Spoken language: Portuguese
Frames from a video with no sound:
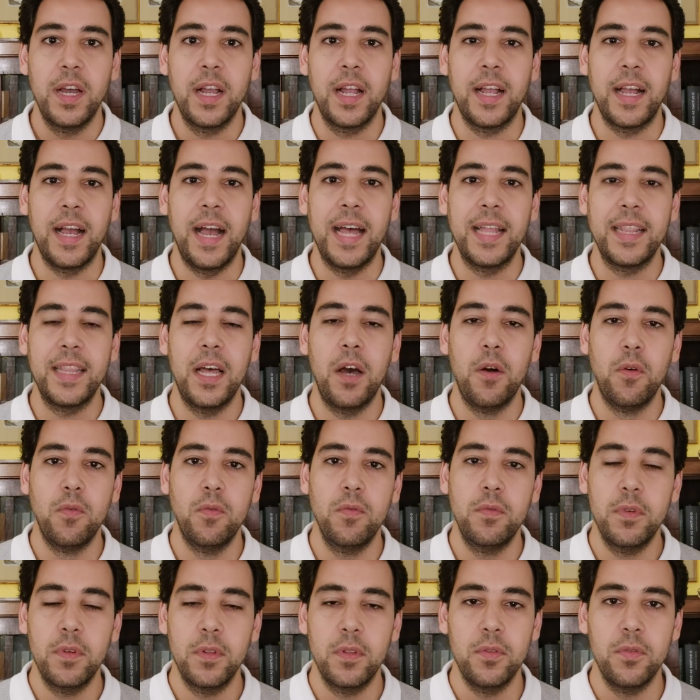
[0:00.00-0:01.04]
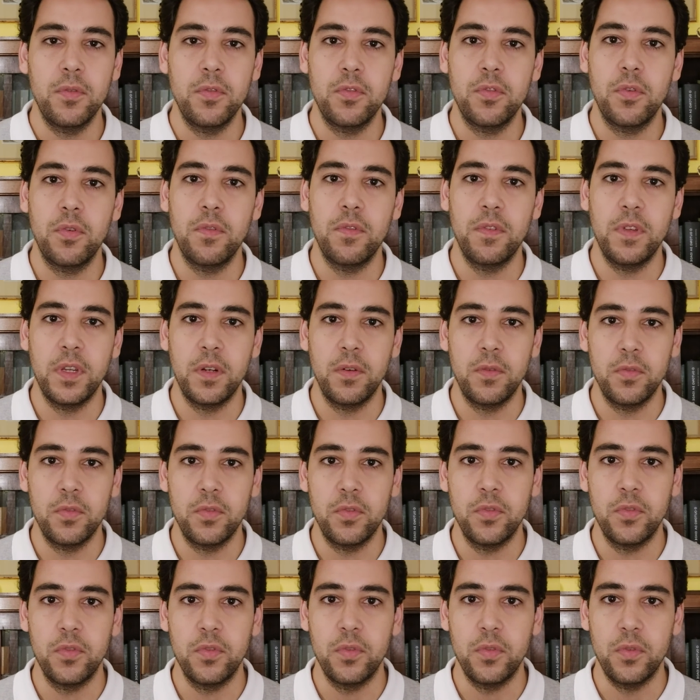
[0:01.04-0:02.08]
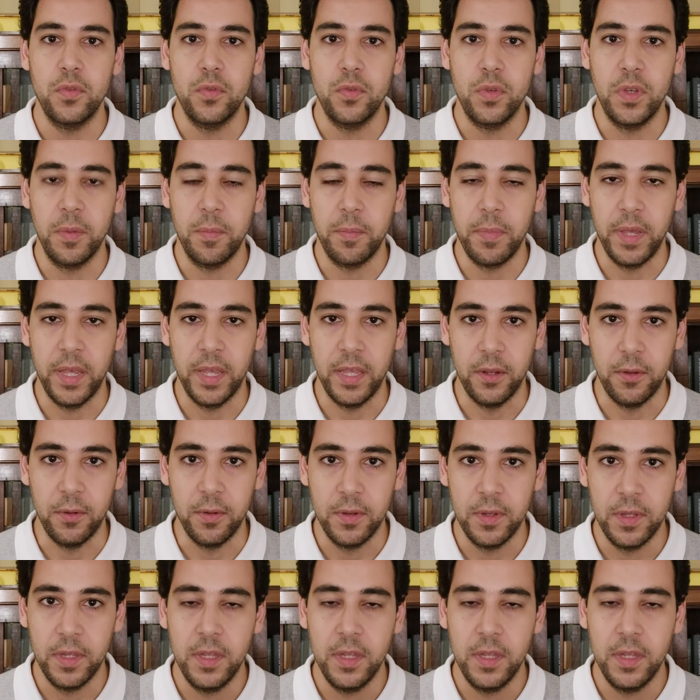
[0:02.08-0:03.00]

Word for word: cada um dos governos do império,